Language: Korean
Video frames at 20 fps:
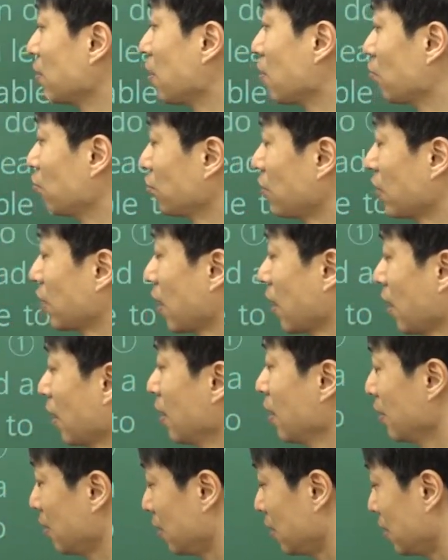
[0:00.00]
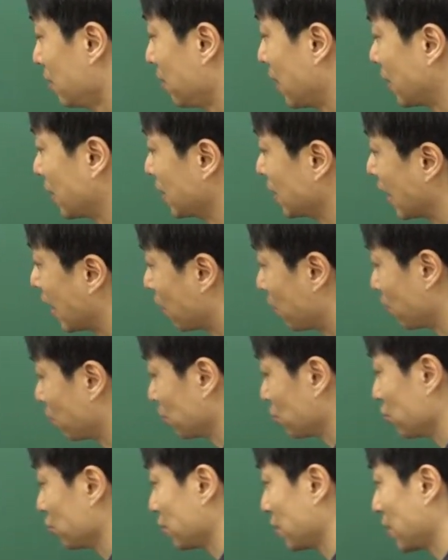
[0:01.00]
거하고 되게 아, 많이
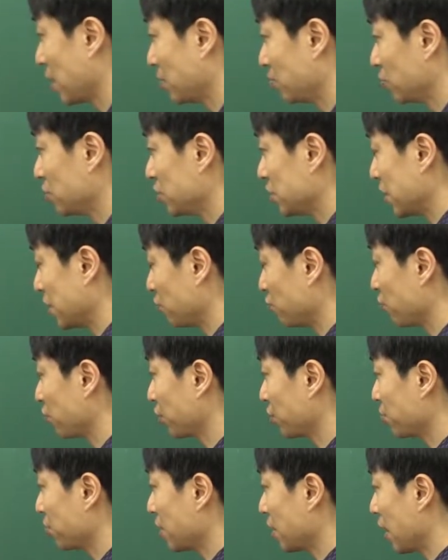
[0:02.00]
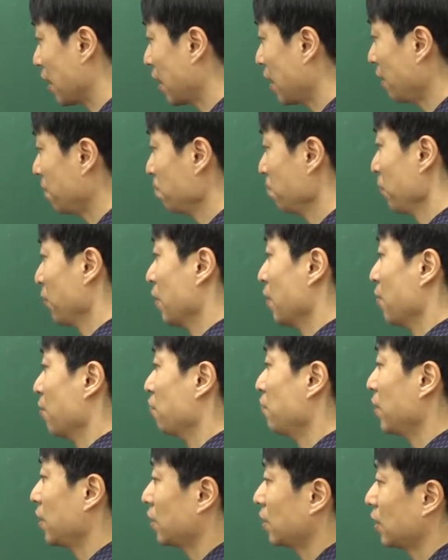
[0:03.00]
나오는 출제되는 문제의 유형입니다.
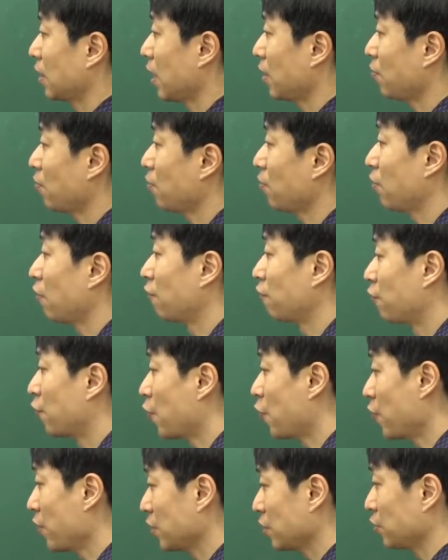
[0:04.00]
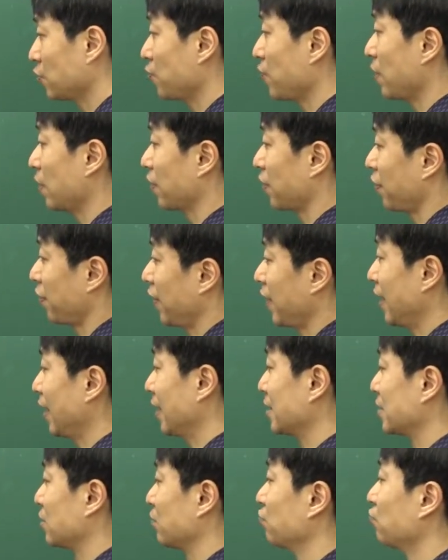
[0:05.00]
We can all avoid doing
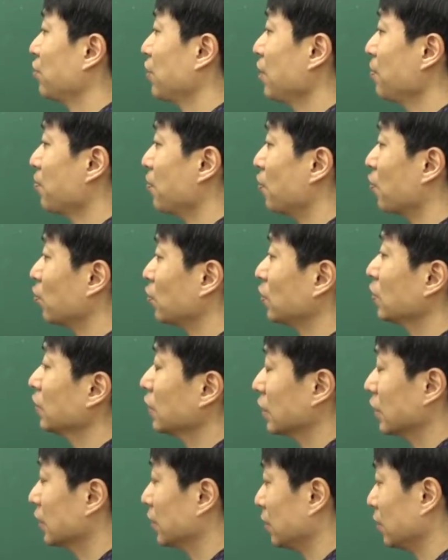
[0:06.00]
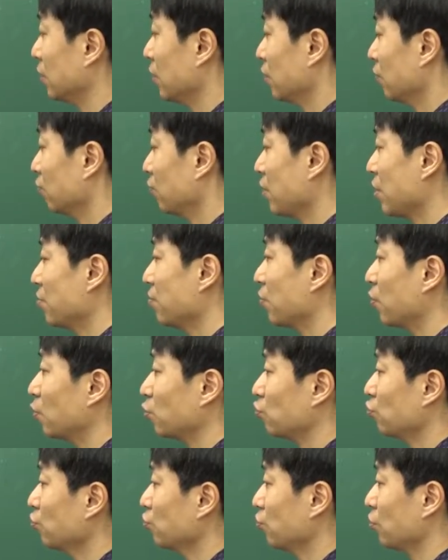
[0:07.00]
things. 우리 모두는 우리는
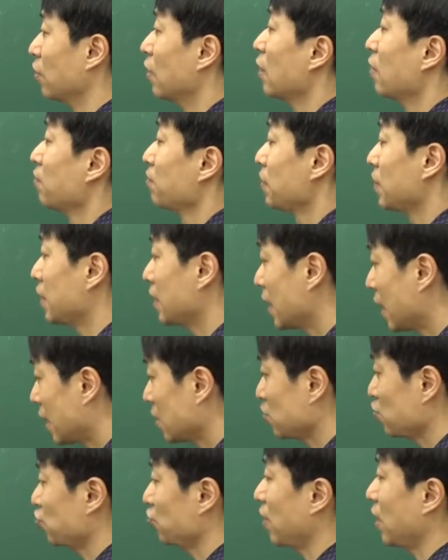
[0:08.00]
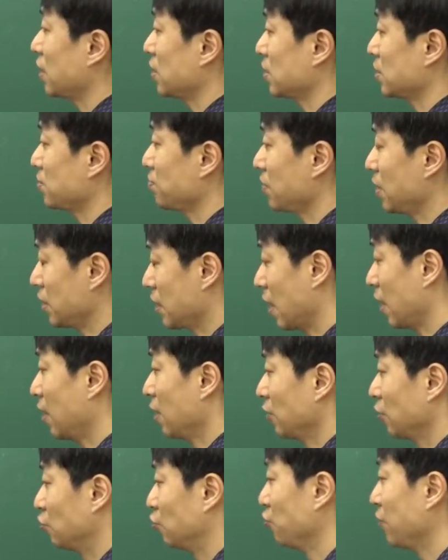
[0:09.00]
모두 피할 수가 있습니다.
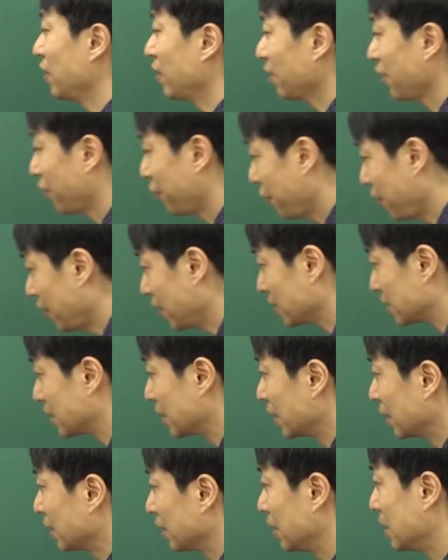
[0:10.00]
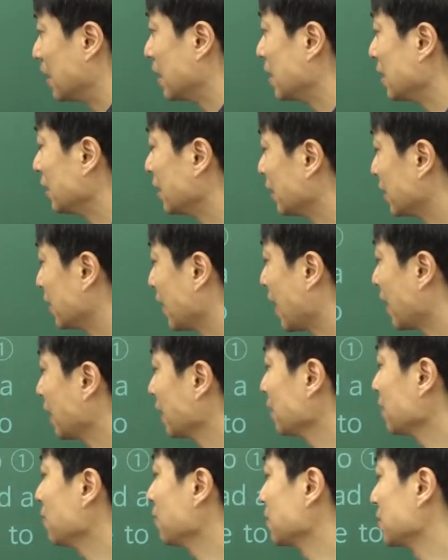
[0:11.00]
Doing things 일들을
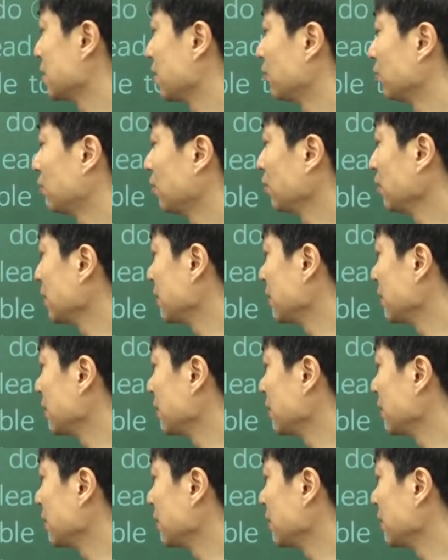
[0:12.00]
하는 것을 어떤